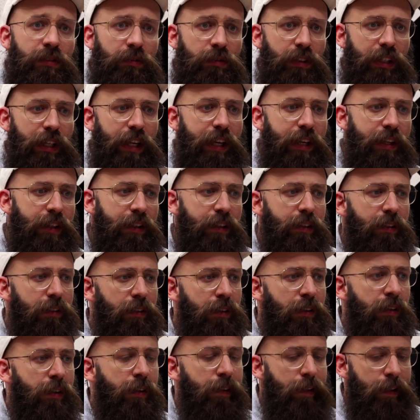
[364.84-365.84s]
zu trennen.
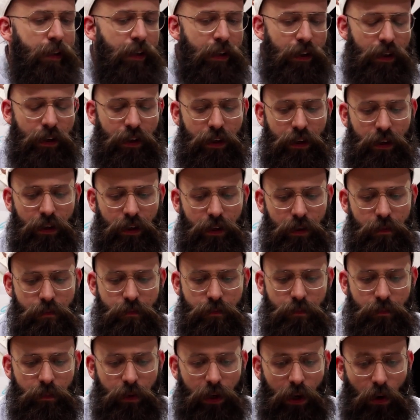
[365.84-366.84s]

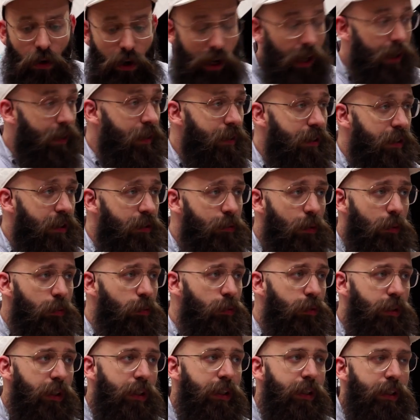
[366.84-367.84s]
Ähm, auch anders als mein
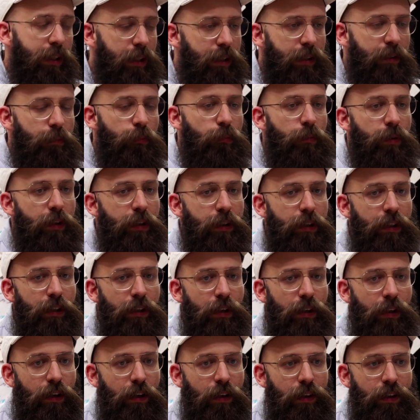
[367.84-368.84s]
Bruder, der
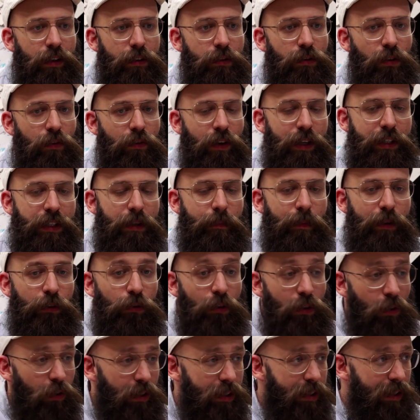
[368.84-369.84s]
äh, das noch
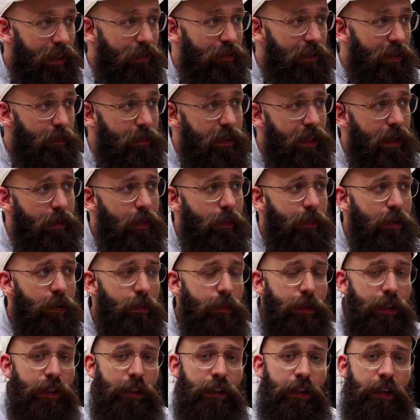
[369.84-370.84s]
weitermacht und auch in seinen Filmen selber
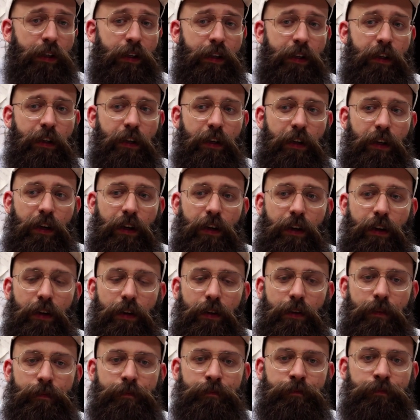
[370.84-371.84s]
mitspielt.
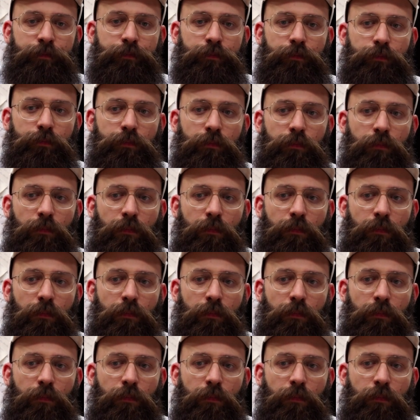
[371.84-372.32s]
Ähm,